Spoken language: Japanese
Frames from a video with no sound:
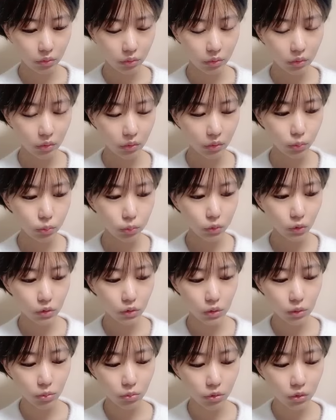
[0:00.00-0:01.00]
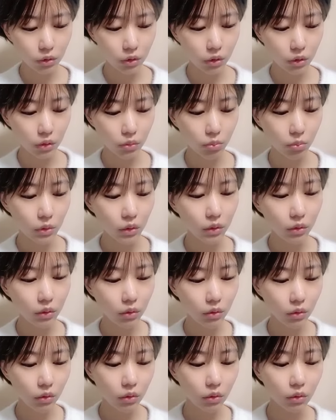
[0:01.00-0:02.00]
なんかやっぱ寒いけんみんな
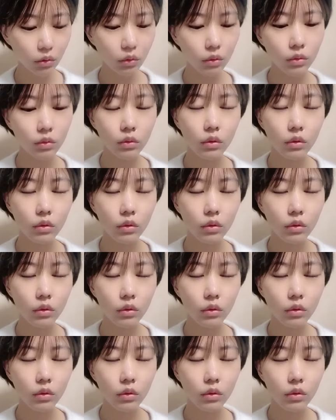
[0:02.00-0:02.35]
あれかね